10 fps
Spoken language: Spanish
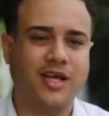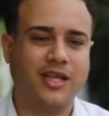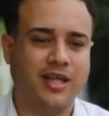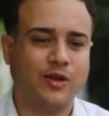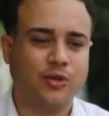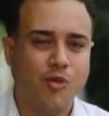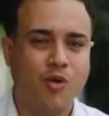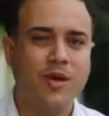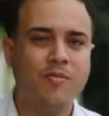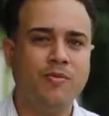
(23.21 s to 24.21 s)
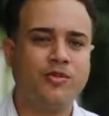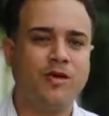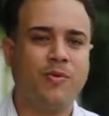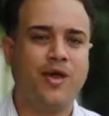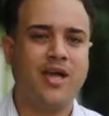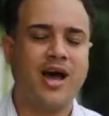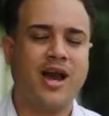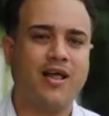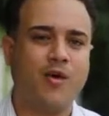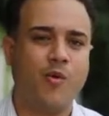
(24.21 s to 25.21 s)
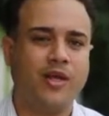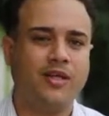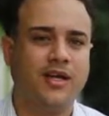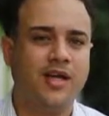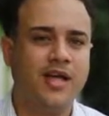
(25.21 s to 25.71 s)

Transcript: en tanto uno mismo se puede llegar a dar cuenta